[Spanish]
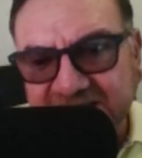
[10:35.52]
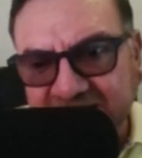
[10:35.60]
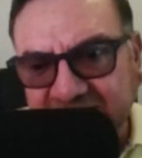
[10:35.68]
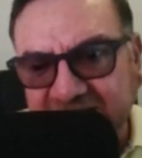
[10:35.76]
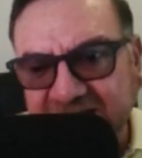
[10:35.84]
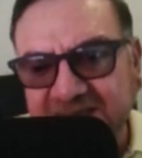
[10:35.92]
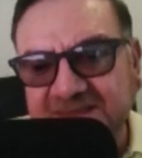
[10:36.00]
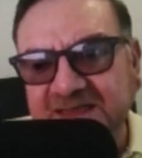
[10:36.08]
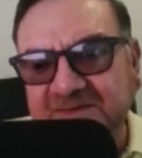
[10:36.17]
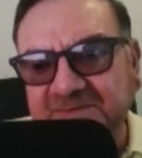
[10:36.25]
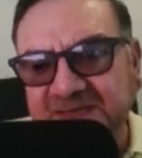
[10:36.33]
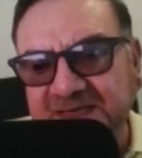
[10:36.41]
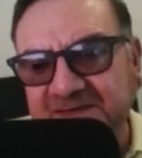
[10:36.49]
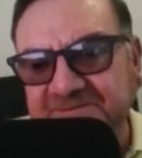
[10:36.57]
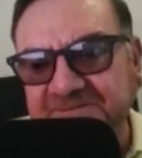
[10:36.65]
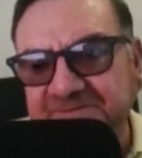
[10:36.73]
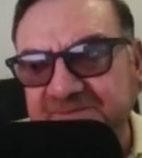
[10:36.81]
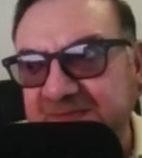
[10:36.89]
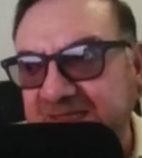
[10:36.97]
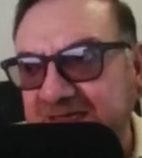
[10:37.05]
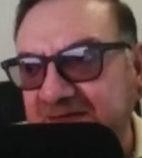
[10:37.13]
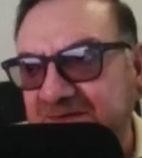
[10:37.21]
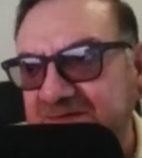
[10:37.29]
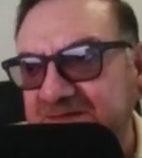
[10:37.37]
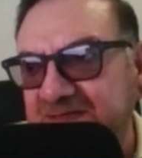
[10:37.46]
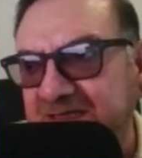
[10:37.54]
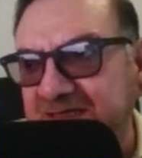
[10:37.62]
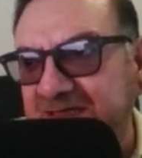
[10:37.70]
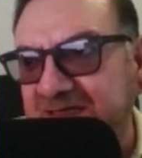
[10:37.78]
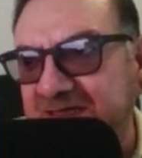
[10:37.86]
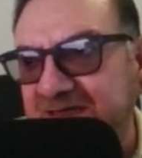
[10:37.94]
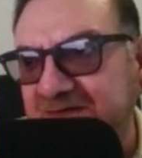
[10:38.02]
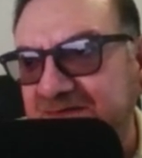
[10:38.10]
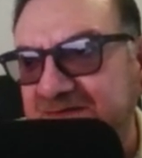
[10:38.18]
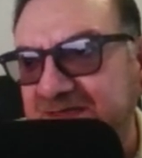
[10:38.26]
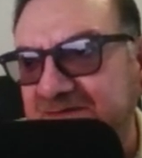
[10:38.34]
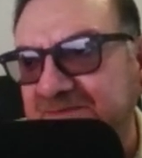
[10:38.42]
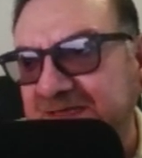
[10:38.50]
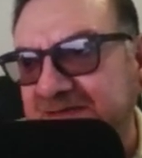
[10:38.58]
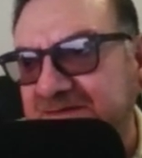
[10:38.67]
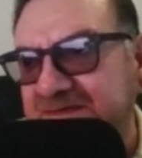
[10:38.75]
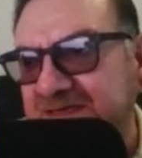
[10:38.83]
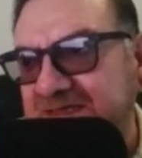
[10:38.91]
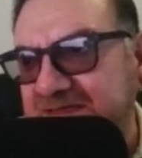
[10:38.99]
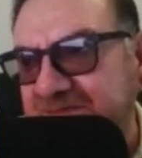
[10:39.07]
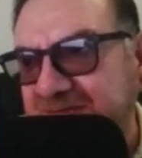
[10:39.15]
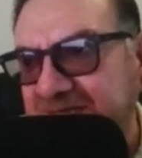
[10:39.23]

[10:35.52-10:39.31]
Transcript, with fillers: quiere que también los de los de menos 10